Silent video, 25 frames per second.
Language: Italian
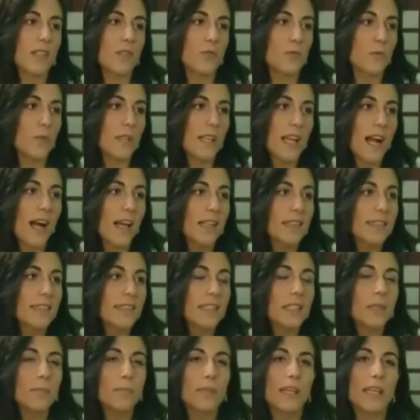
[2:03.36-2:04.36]
sugli
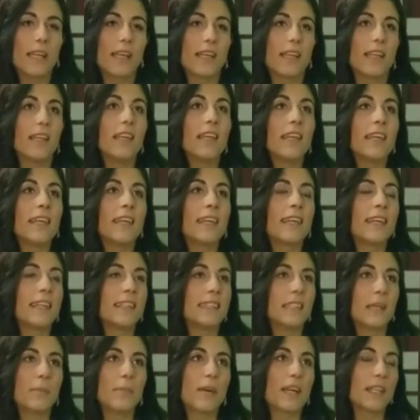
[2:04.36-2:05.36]
altri per
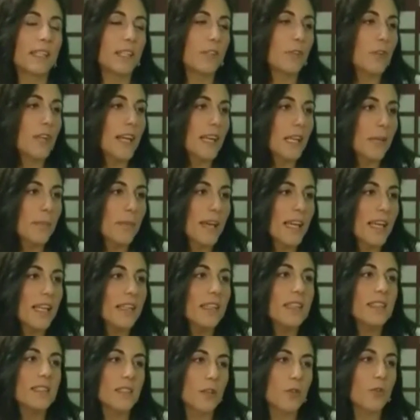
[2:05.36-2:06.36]
dei particolari
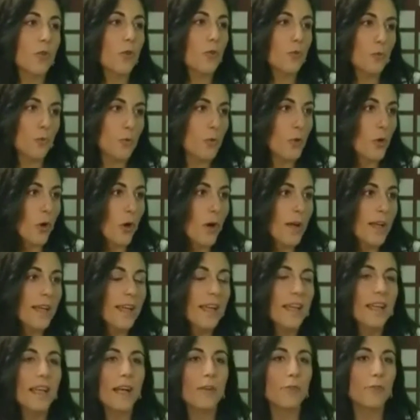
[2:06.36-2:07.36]
meriti se non uno,
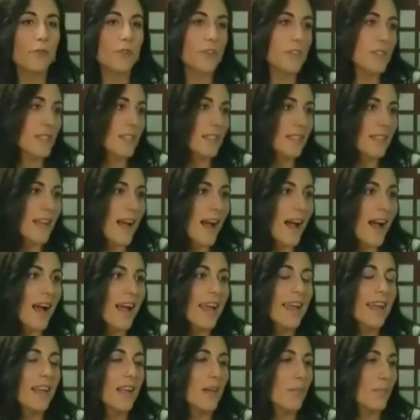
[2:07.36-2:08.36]
la
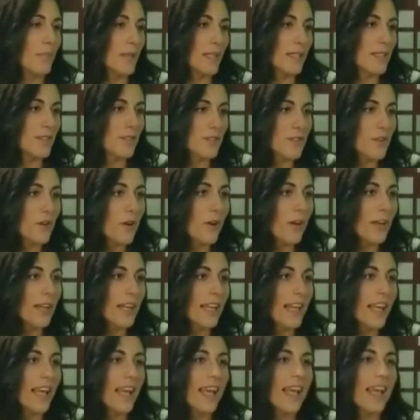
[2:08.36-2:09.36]
curiosità e la
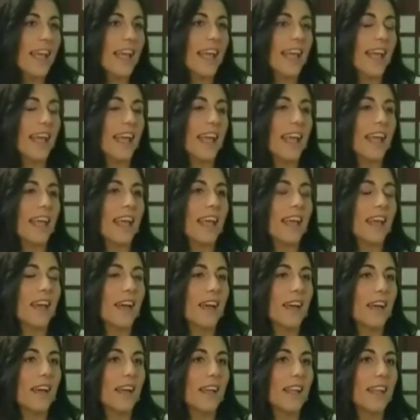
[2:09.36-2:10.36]
passione e
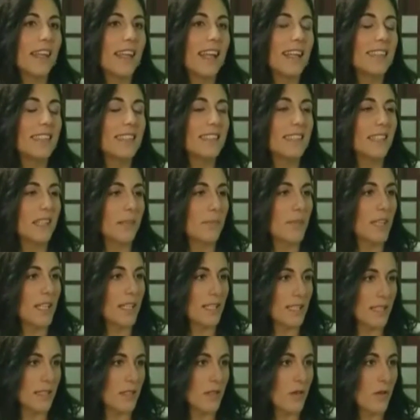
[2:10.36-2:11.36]
eh, la
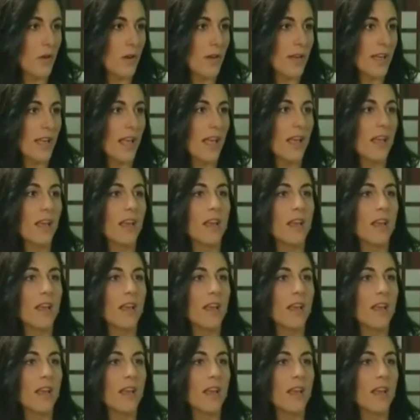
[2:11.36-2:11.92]
determinazione